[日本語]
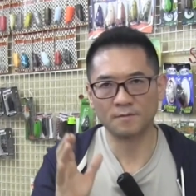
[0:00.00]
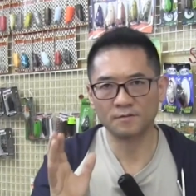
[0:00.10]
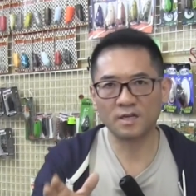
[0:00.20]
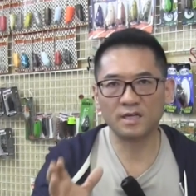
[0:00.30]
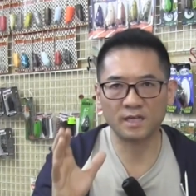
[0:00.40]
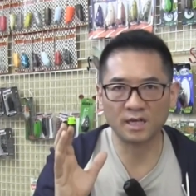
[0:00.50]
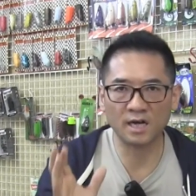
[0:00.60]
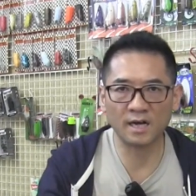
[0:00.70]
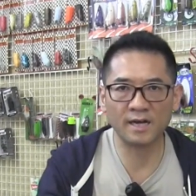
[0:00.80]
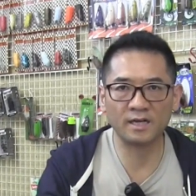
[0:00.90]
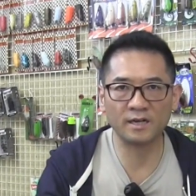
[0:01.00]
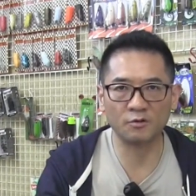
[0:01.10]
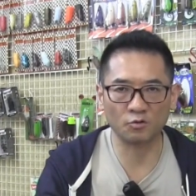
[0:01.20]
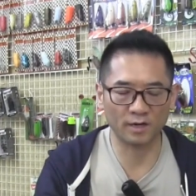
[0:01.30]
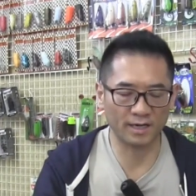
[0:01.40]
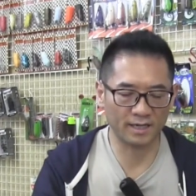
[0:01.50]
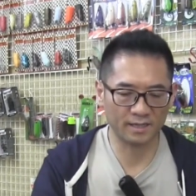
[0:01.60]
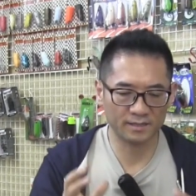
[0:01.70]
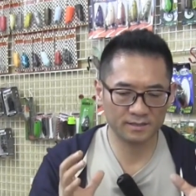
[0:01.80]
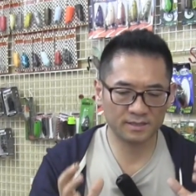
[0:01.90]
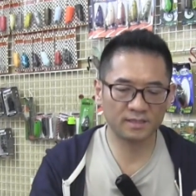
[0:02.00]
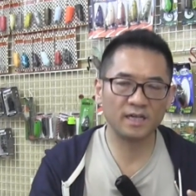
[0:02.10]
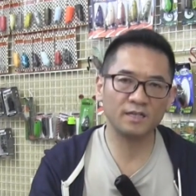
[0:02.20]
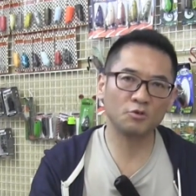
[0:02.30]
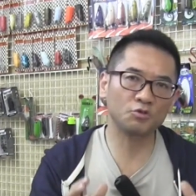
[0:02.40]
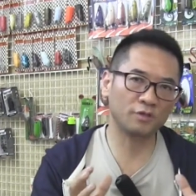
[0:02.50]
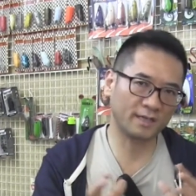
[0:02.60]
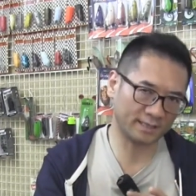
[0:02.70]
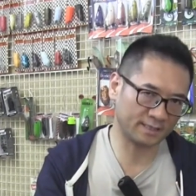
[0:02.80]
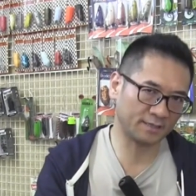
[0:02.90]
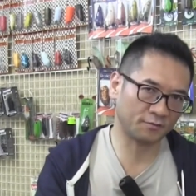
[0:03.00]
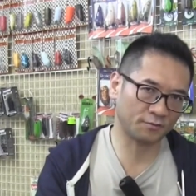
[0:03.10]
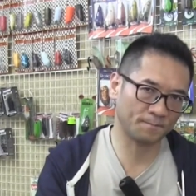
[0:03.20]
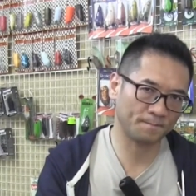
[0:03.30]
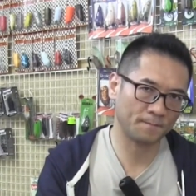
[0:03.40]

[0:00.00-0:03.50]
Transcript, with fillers: さらに考えられるのが時代による合致です。